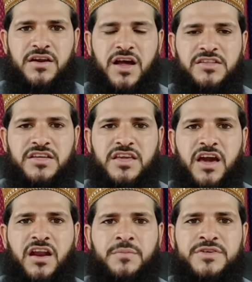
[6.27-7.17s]
रात
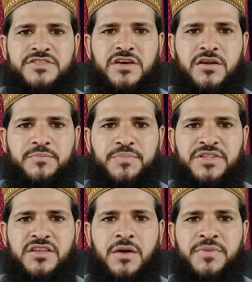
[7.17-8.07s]
ग्यारह बजकर
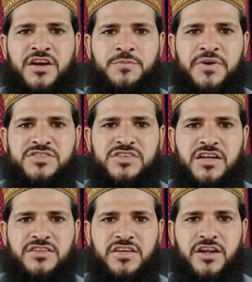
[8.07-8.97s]
पंद्रह मिनट पर
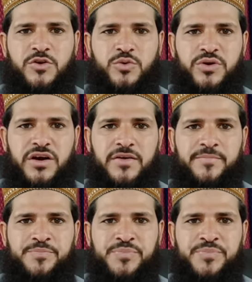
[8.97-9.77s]
चांद ग्रहण होगा